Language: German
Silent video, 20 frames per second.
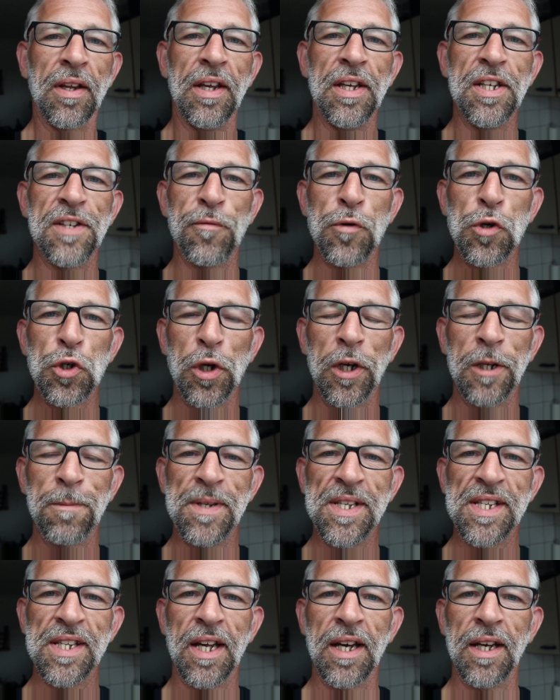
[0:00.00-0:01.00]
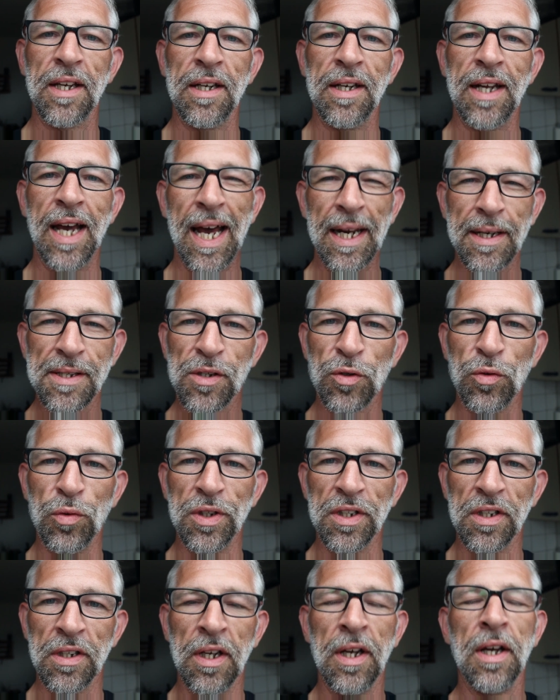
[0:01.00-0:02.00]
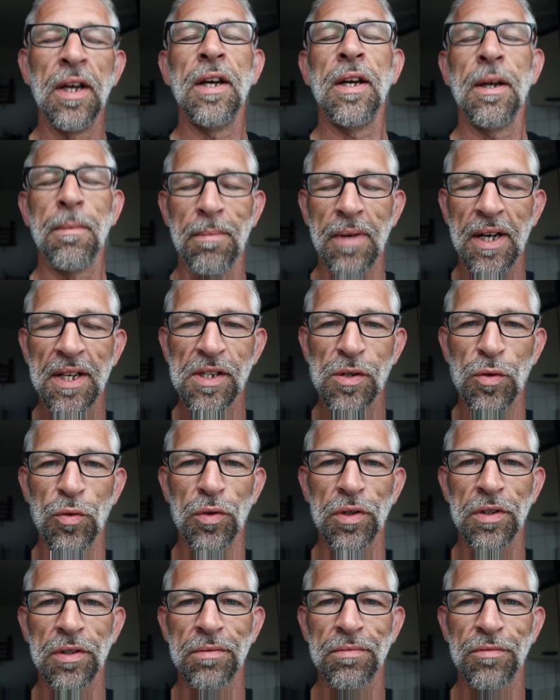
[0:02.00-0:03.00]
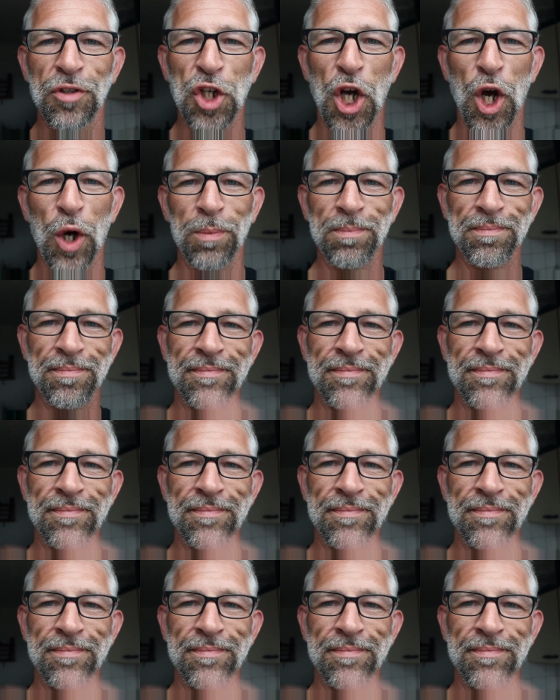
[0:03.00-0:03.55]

Ich wünsche euch bis dahin alles Gute, macht's gut, ciao.